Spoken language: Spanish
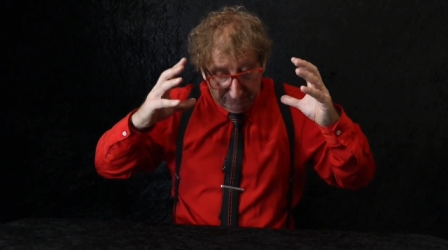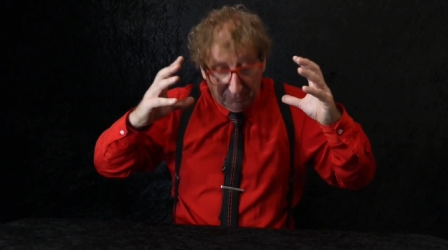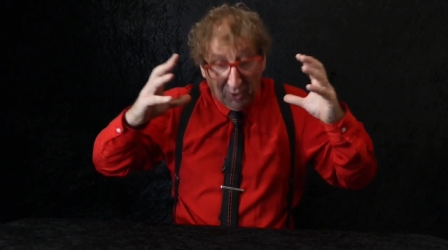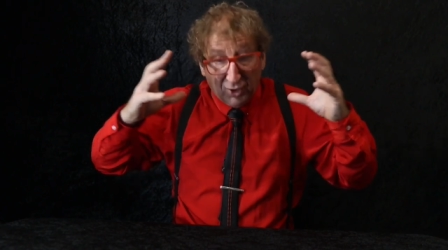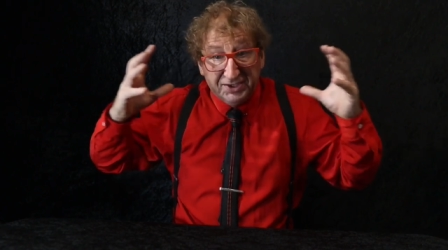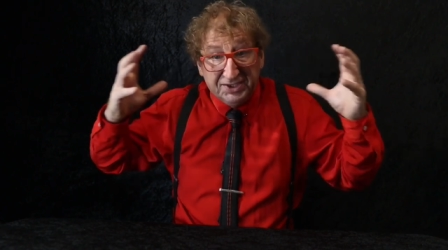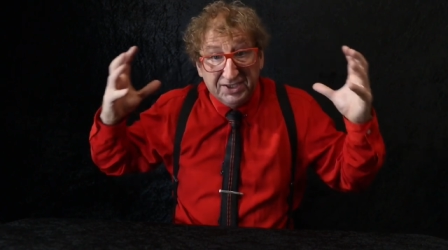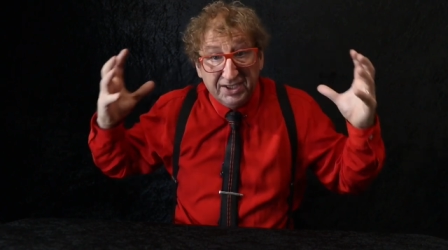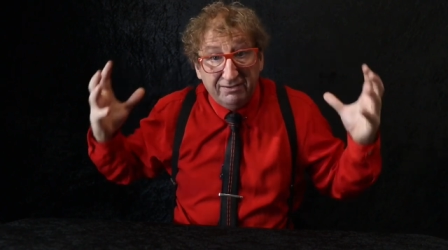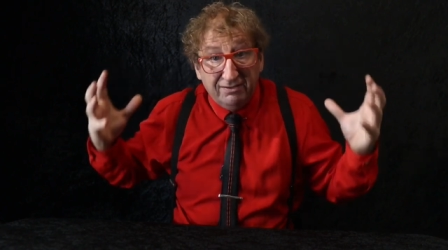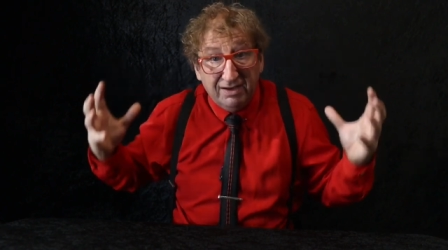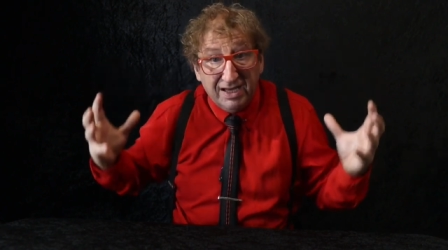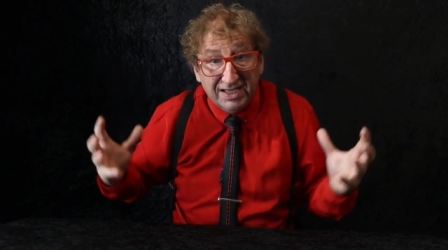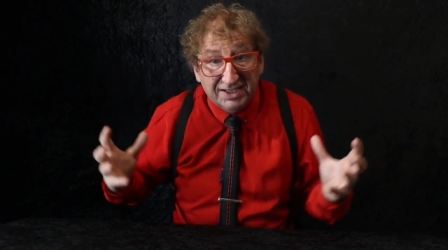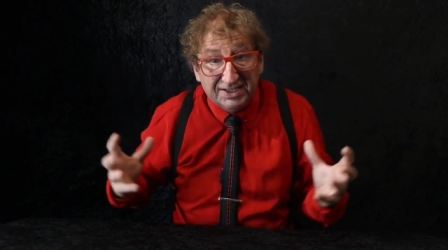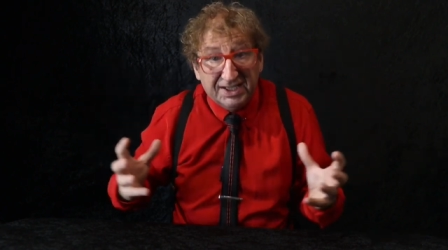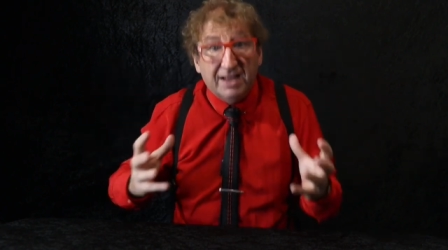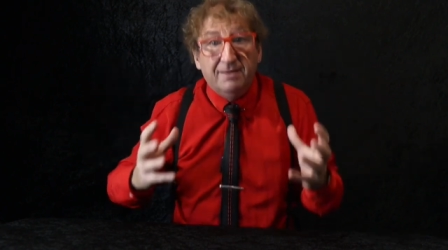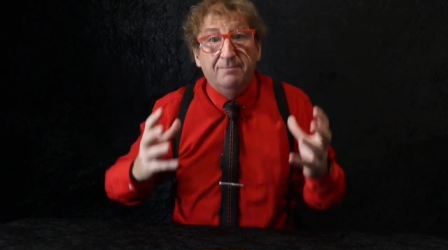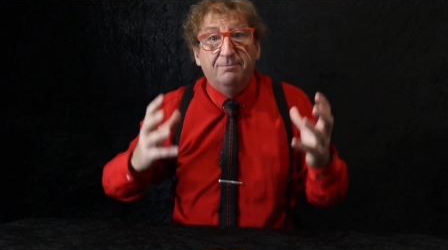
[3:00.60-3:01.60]
posible
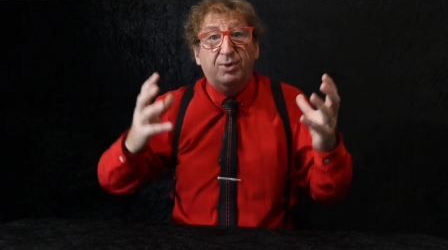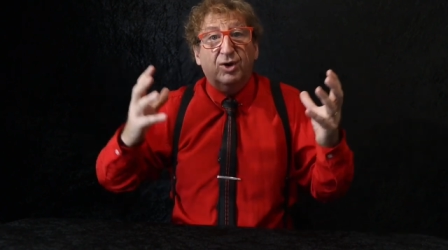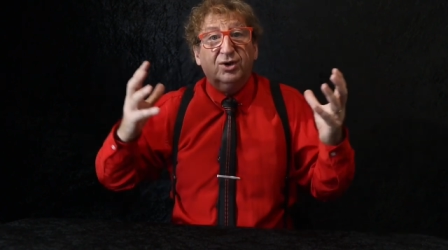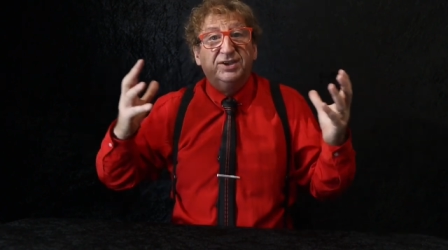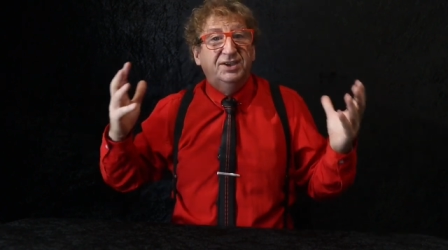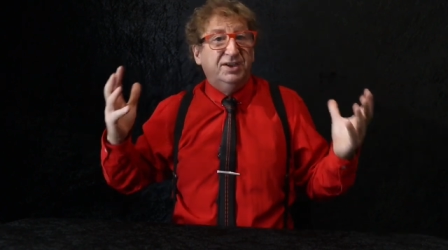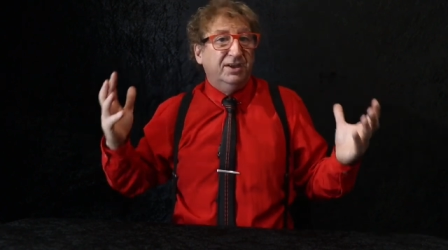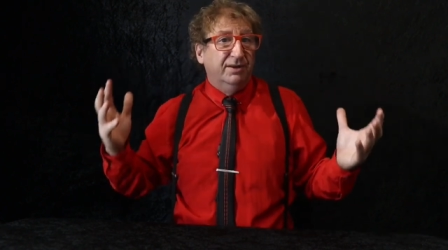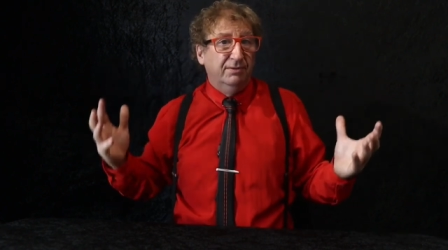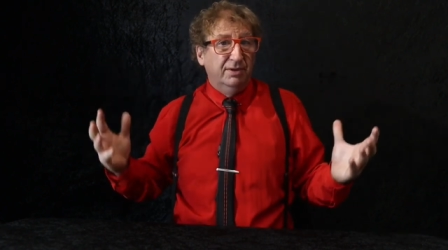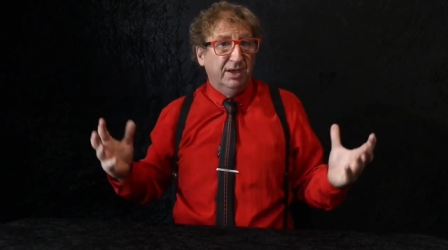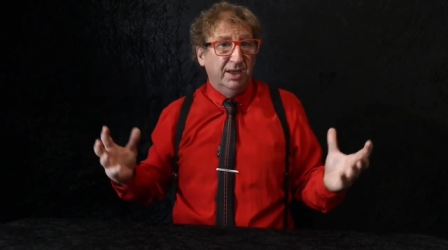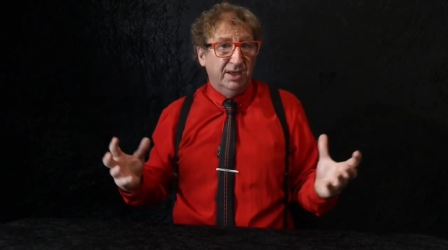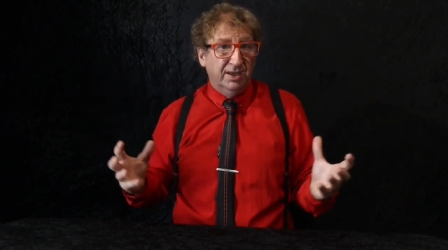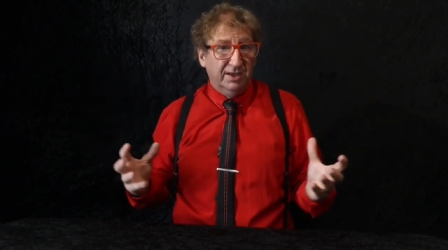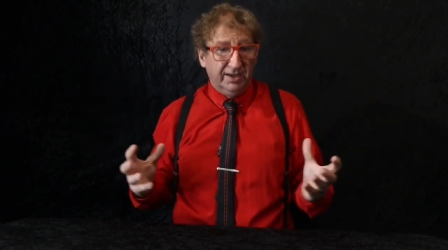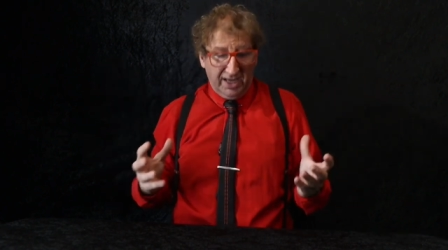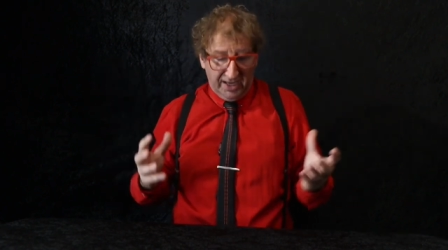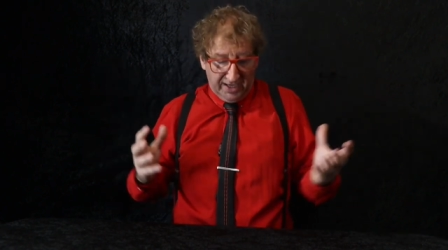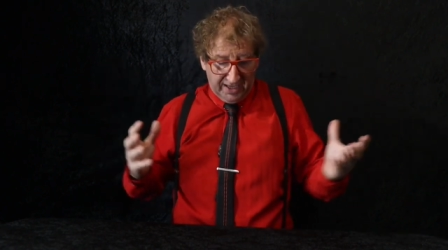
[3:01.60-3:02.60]
ese
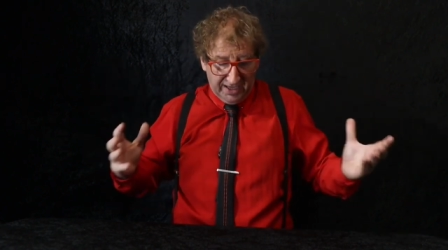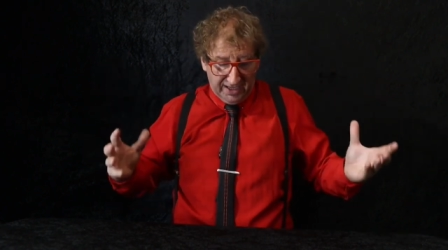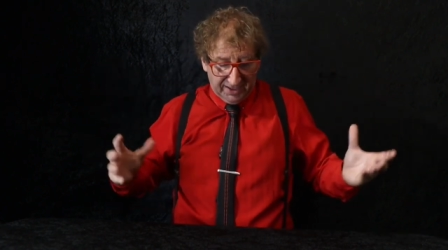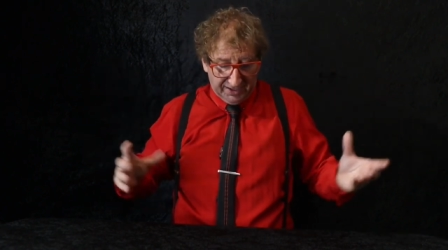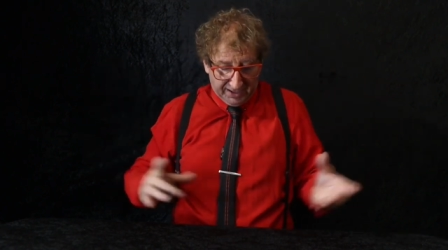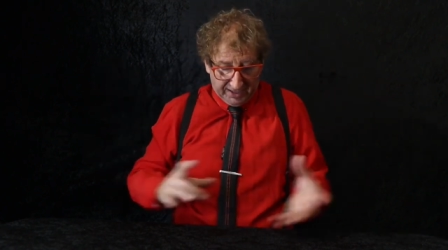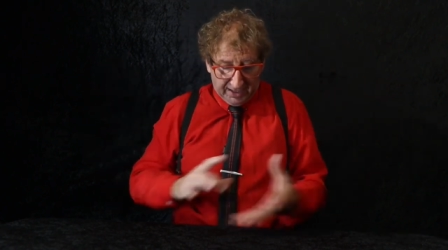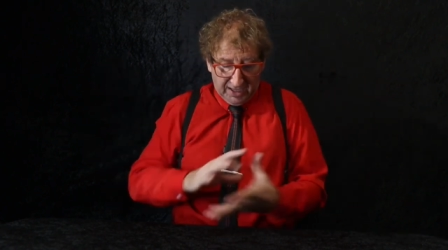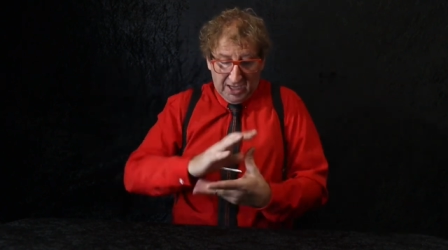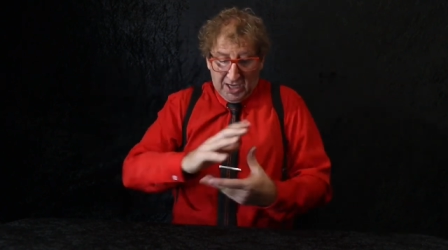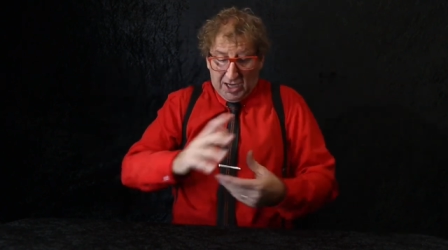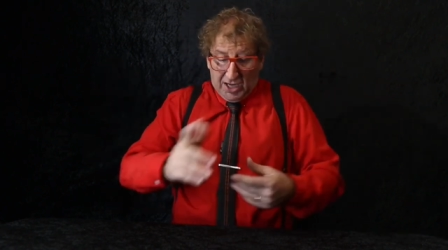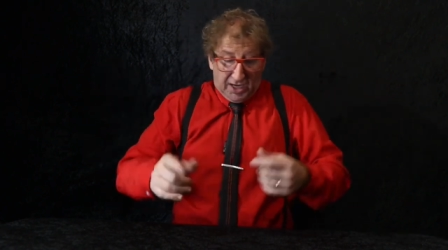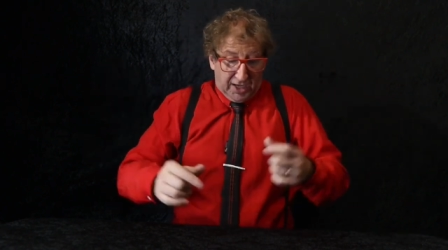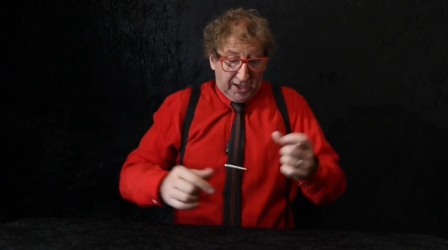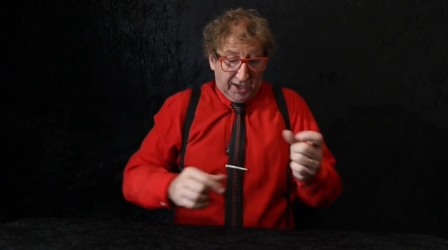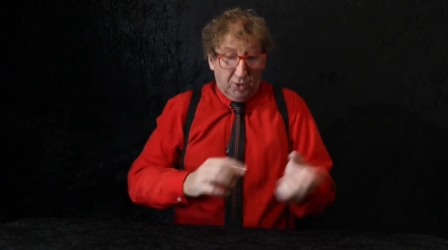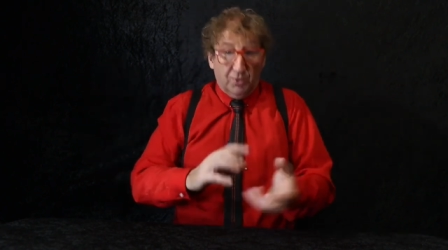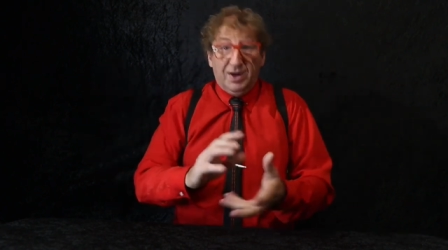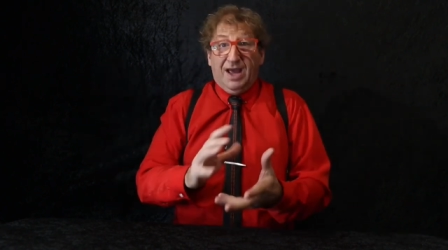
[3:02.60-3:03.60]
imposible. ¿Qué quiere decir?
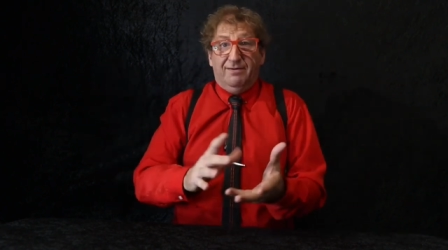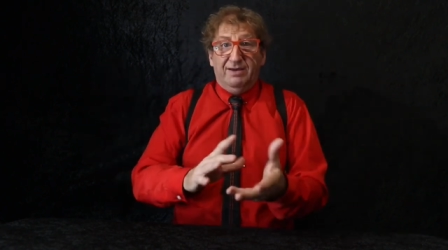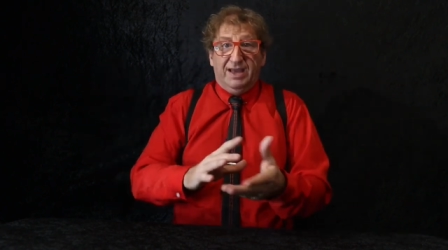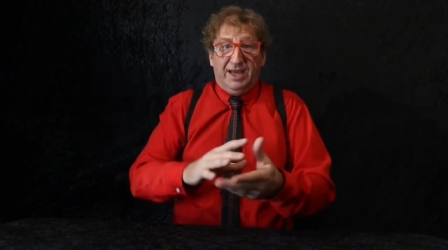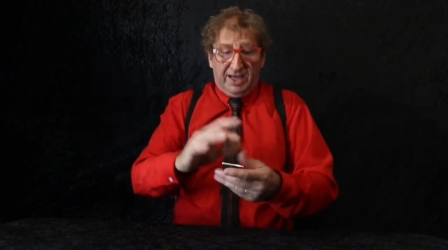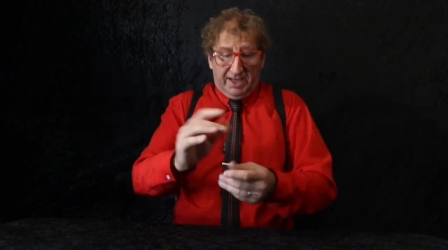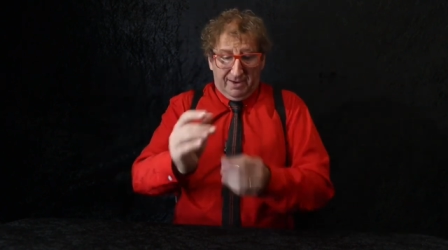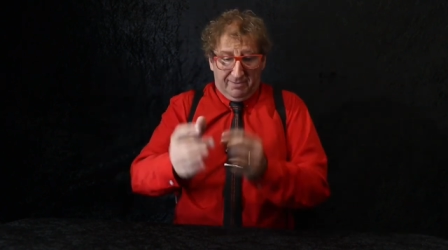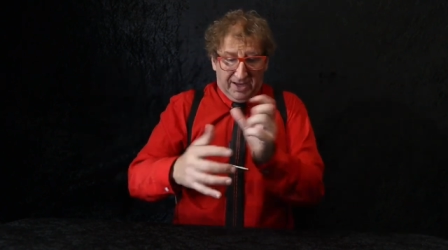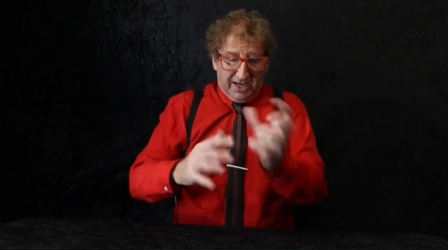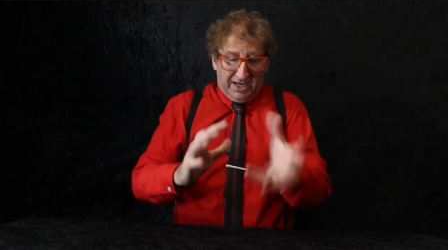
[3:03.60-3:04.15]
Que una vez que